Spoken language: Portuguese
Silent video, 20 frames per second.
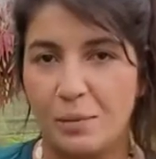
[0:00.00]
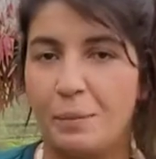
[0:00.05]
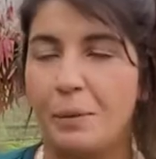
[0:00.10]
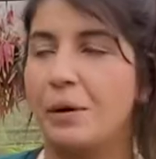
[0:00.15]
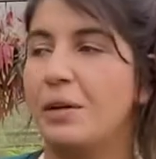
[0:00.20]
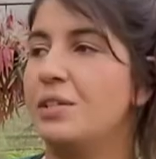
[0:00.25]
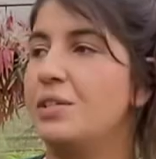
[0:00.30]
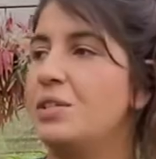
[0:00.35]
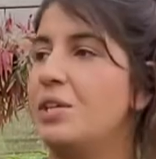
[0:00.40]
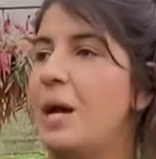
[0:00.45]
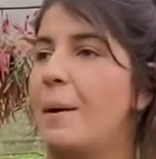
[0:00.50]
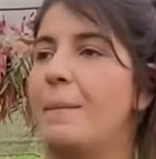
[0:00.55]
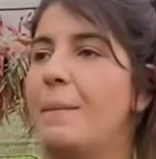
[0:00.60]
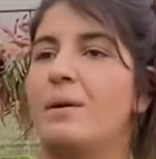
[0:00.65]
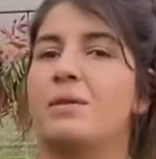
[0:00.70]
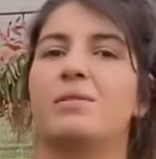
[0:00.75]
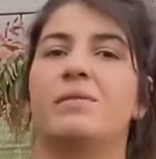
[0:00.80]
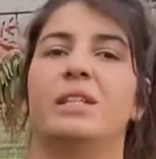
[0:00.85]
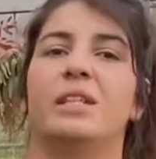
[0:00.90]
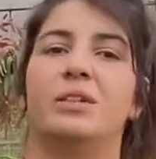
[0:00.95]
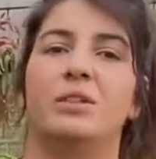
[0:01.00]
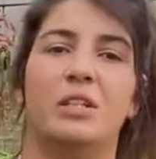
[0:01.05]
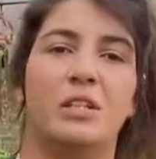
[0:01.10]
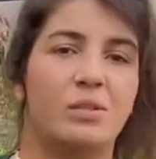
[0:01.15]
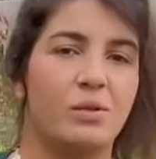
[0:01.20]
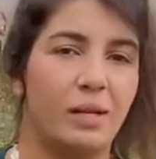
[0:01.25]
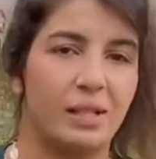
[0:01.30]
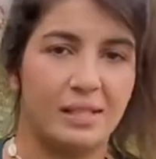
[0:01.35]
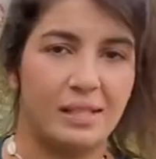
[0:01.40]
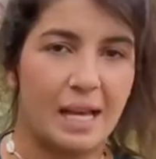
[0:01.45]
pode chamar os vendedores
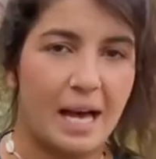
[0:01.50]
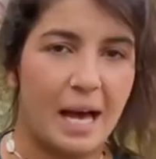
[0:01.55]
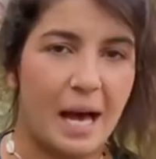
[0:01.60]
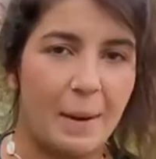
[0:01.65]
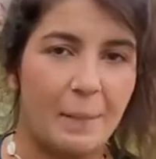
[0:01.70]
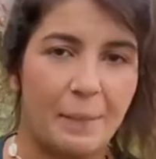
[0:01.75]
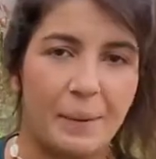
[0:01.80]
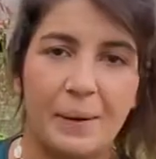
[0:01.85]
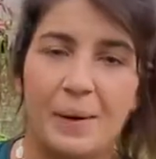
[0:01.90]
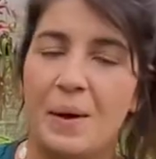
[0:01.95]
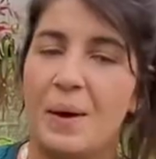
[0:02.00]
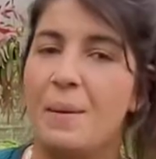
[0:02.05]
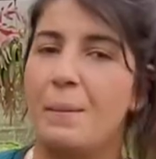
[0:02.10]
no WhatsApp,